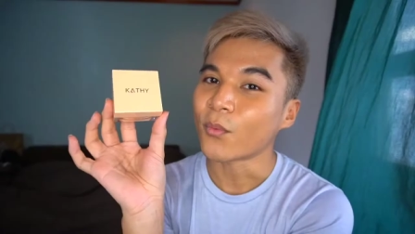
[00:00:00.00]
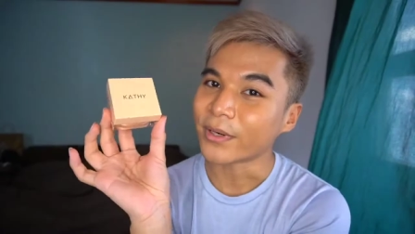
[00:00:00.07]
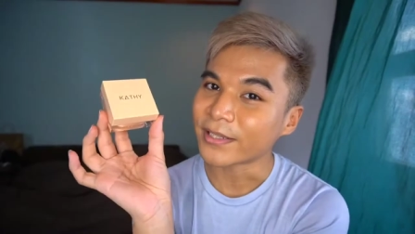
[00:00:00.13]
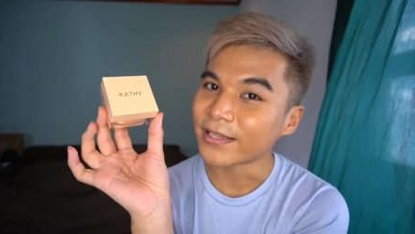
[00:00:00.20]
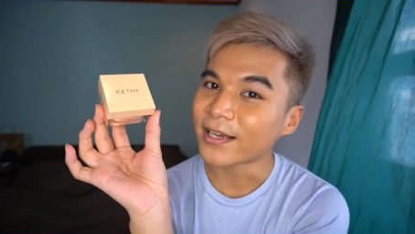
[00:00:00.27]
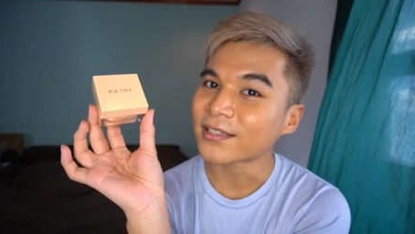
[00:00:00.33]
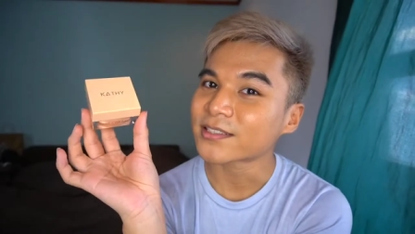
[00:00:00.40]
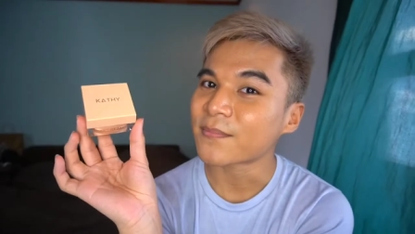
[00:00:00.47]
วัน
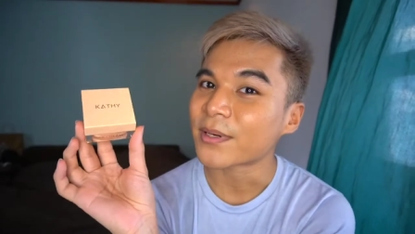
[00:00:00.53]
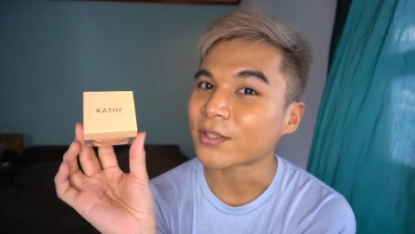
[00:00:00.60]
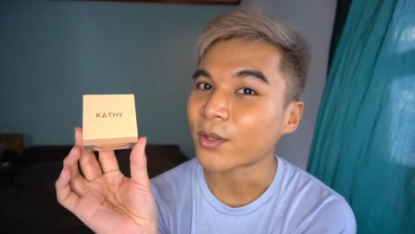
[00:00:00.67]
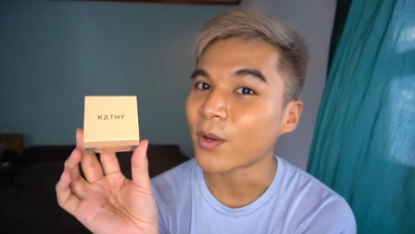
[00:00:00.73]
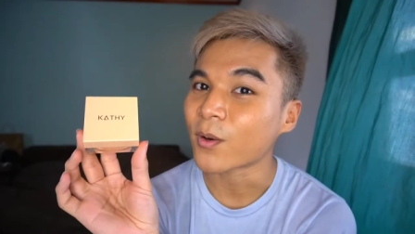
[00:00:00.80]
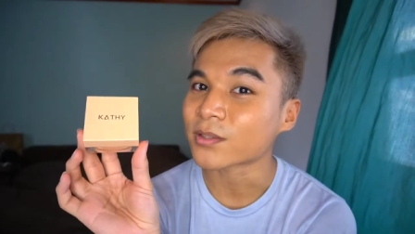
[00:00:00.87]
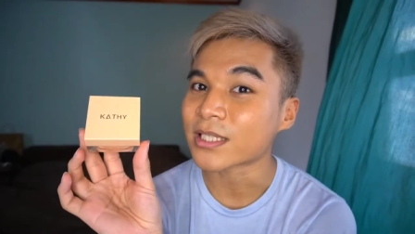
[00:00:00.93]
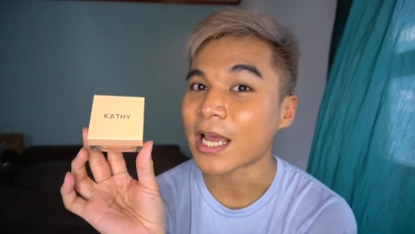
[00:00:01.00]
นี้เต้ก็จะมาท
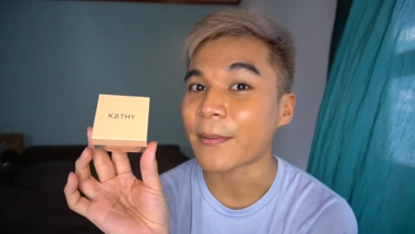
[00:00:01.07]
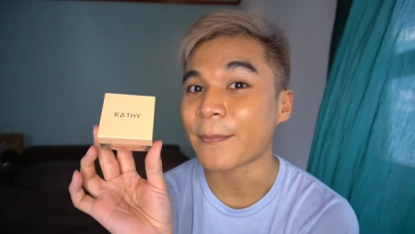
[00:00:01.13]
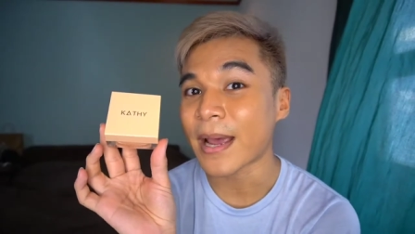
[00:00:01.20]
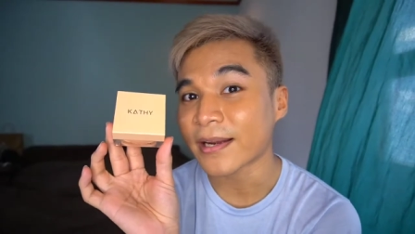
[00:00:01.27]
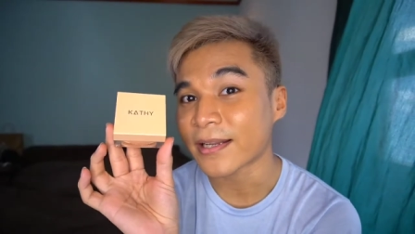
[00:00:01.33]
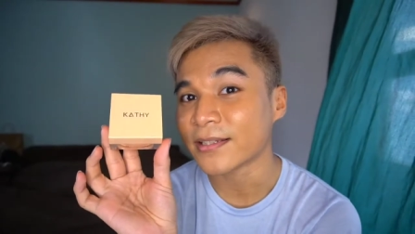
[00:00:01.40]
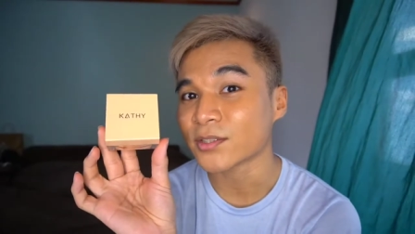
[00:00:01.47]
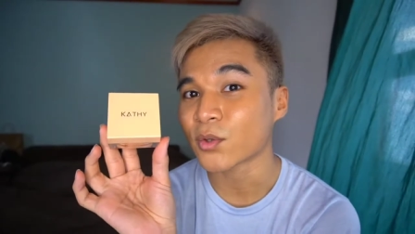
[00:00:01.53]
ดลองใช้
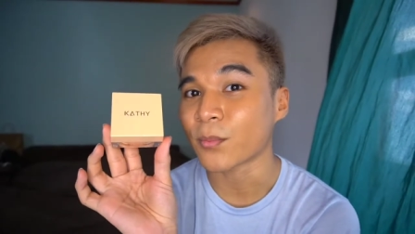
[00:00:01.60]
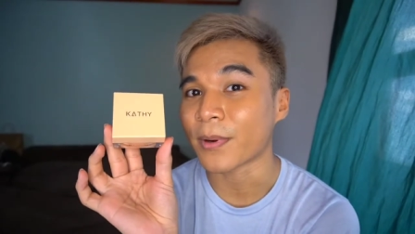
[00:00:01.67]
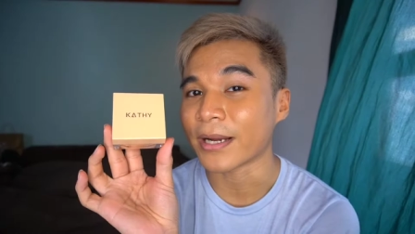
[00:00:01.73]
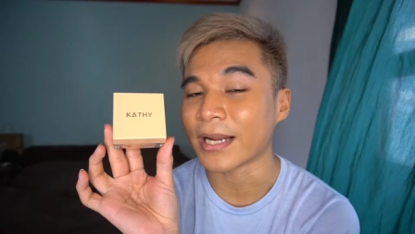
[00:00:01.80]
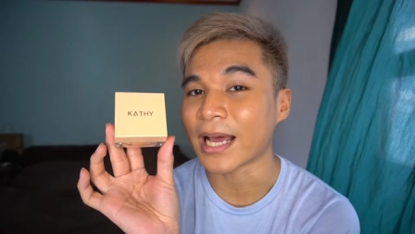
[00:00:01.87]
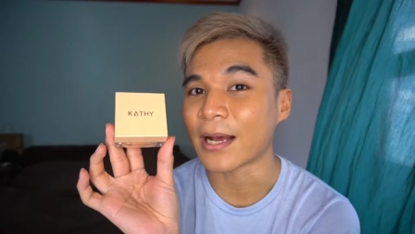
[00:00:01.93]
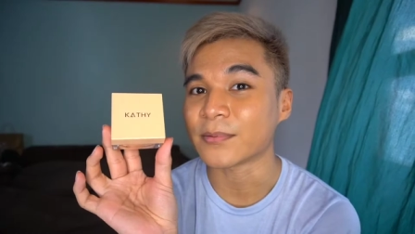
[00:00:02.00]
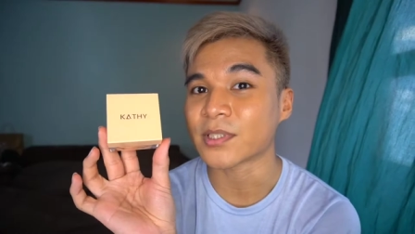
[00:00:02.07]
แป้งทินสูตรใหม่
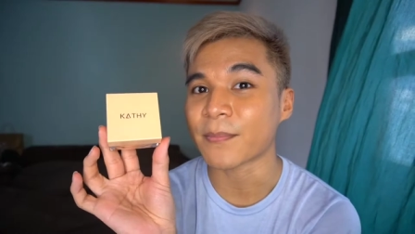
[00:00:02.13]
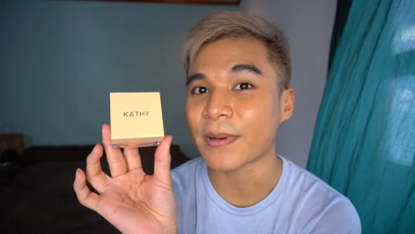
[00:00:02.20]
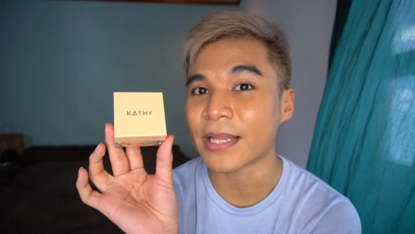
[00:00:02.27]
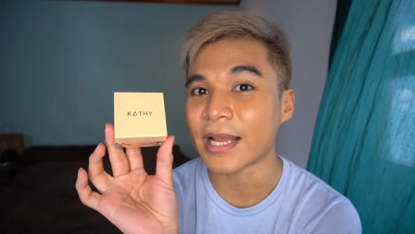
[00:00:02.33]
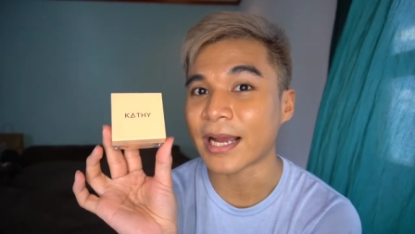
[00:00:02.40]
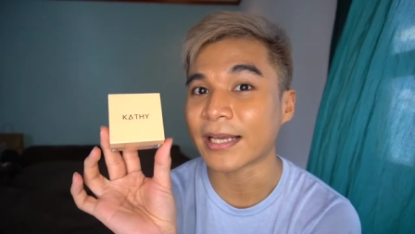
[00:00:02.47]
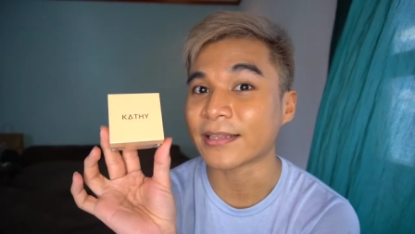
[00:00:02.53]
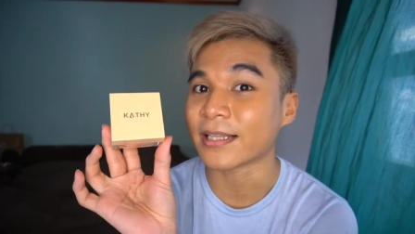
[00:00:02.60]
นะครับจะเป็น
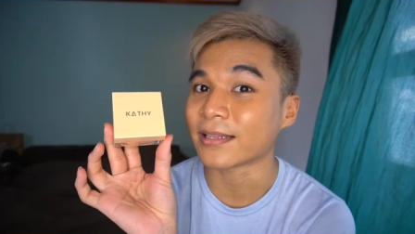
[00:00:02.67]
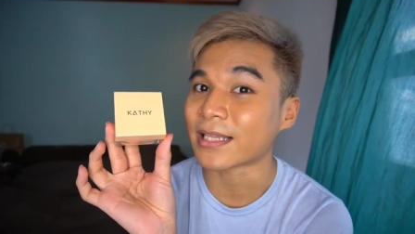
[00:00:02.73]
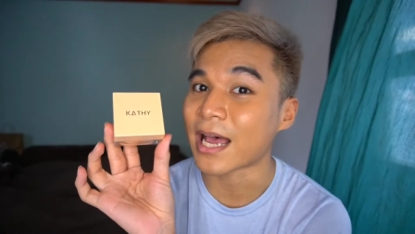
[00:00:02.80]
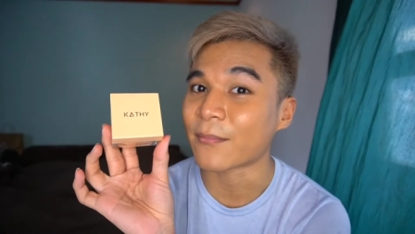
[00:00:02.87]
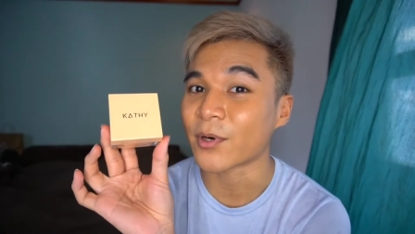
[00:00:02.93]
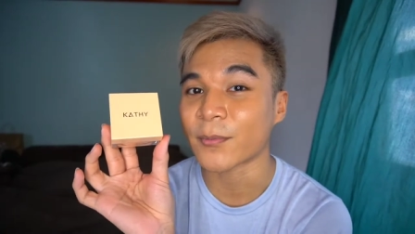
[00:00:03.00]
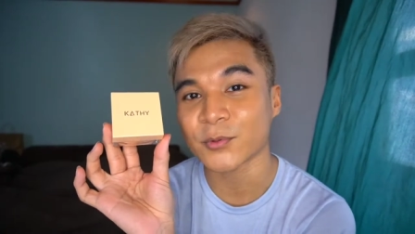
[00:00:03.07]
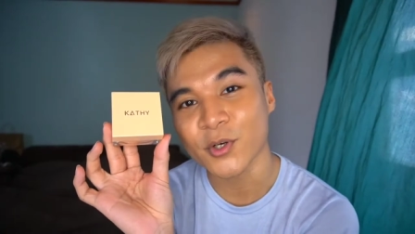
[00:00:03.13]
ยังไงติด
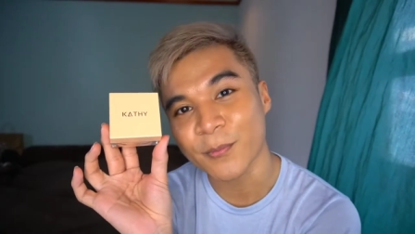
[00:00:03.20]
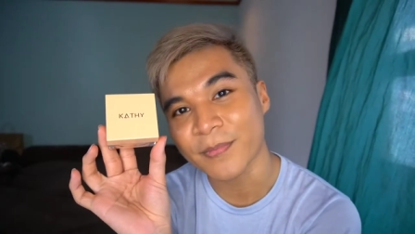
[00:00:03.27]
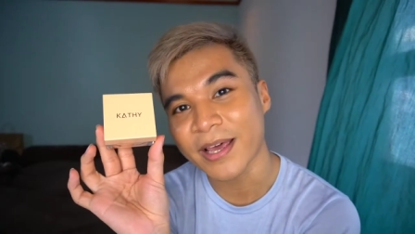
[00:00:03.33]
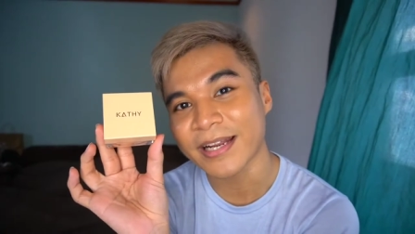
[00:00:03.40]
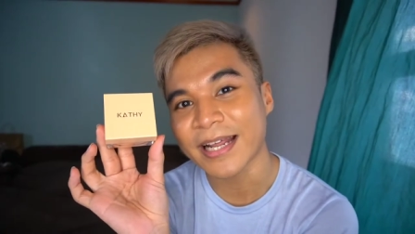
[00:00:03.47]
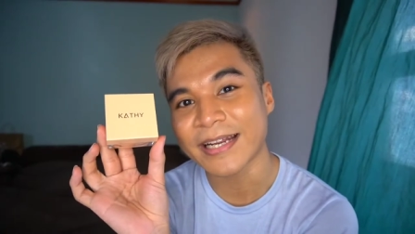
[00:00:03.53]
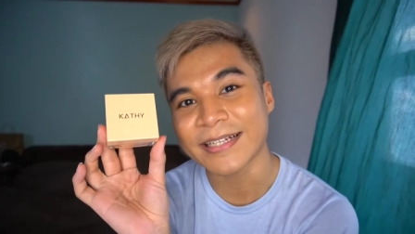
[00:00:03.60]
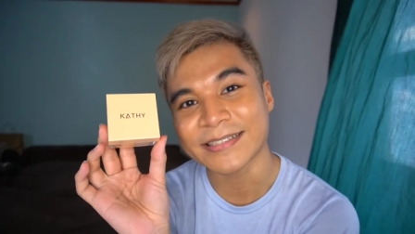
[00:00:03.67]
ตามรับชม
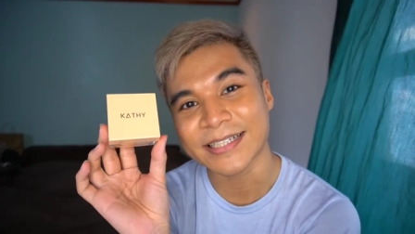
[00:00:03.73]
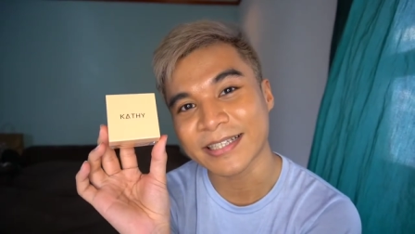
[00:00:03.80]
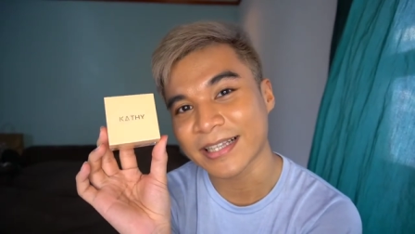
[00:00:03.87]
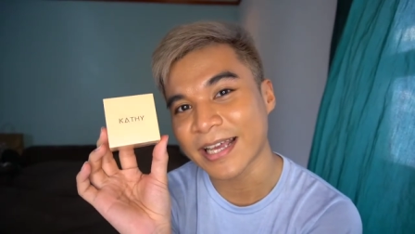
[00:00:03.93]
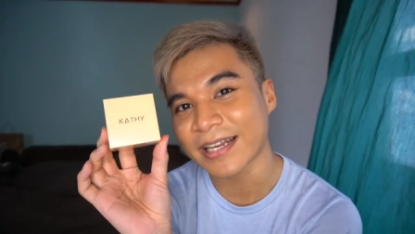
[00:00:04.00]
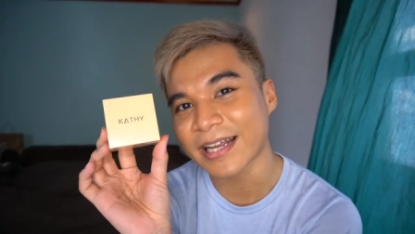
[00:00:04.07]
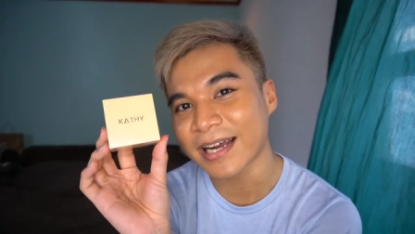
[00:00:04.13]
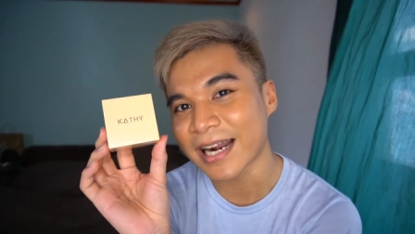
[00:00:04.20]
ได้ใน ดี ซี
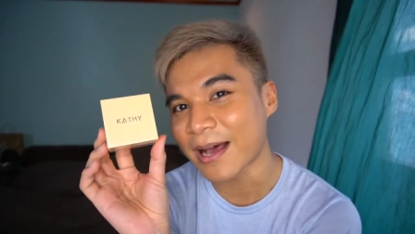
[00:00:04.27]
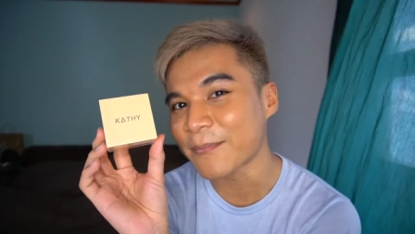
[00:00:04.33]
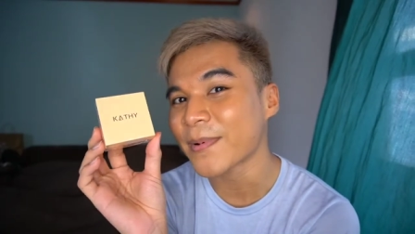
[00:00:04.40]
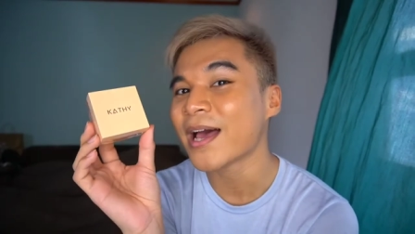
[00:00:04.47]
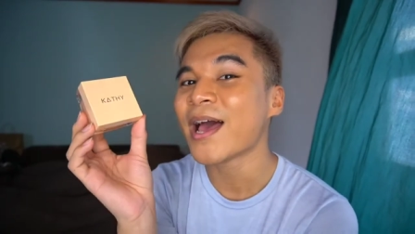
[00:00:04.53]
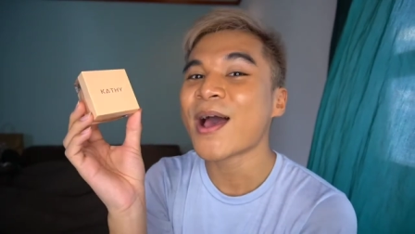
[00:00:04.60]
เต้นะครับ